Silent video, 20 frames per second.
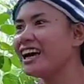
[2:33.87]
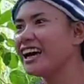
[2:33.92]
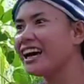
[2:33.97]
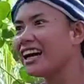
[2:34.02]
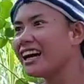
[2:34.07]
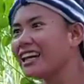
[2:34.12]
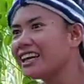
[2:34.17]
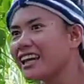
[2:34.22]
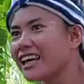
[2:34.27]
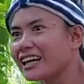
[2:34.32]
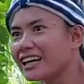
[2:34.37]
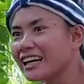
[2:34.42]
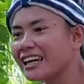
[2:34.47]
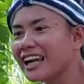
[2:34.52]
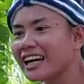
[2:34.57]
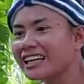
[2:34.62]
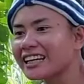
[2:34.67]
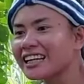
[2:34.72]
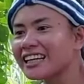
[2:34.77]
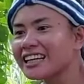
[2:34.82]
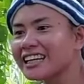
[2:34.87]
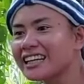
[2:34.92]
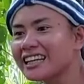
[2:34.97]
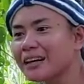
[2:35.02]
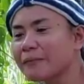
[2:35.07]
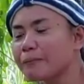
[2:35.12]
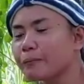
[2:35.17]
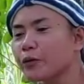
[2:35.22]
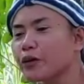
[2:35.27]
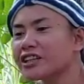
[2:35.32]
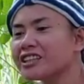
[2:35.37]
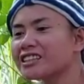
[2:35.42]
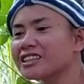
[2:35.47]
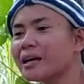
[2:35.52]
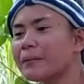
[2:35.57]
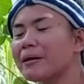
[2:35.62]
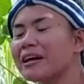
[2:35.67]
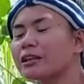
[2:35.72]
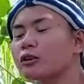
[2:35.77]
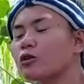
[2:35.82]
uh, laki din ng points
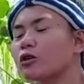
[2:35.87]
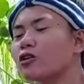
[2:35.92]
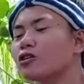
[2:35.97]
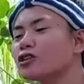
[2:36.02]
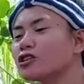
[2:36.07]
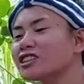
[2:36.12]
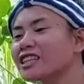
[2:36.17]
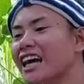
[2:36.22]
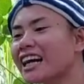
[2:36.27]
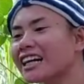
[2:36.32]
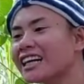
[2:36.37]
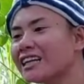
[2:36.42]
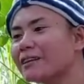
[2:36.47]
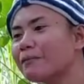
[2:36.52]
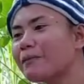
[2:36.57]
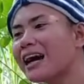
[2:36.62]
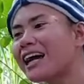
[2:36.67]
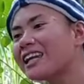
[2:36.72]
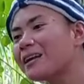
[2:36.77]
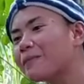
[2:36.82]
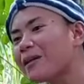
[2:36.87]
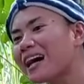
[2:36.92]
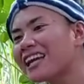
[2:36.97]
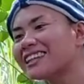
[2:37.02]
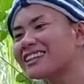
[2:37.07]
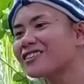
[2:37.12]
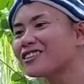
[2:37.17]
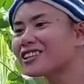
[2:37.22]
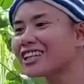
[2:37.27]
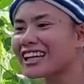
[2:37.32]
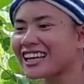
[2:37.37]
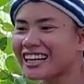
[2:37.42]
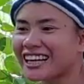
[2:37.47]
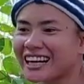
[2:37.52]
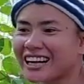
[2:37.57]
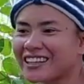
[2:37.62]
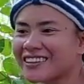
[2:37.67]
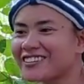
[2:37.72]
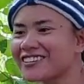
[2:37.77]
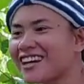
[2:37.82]
na maitulong nyo sa akin. Mahal na mahal ko
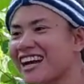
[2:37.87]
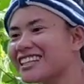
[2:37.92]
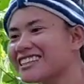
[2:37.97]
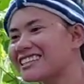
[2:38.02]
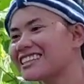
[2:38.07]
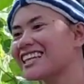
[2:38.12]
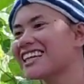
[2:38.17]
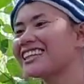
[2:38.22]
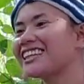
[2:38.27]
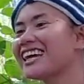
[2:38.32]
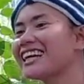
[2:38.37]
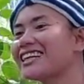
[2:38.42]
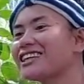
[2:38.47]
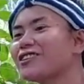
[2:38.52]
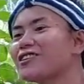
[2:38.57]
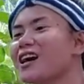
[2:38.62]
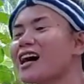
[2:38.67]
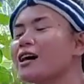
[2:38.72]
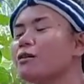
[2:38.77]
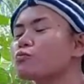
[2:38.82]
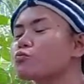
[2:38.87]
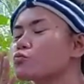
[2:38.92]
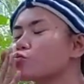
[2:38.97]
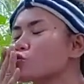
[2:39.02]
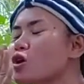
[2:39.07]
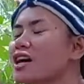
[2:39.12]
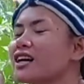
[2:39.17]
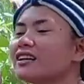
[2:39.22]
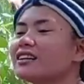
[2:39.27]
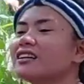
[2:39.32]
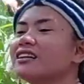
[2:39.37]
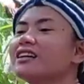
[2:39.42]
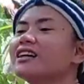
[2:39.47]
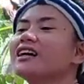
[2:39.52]
talaga kayo guys. Thank you ha. Ah. Hmm.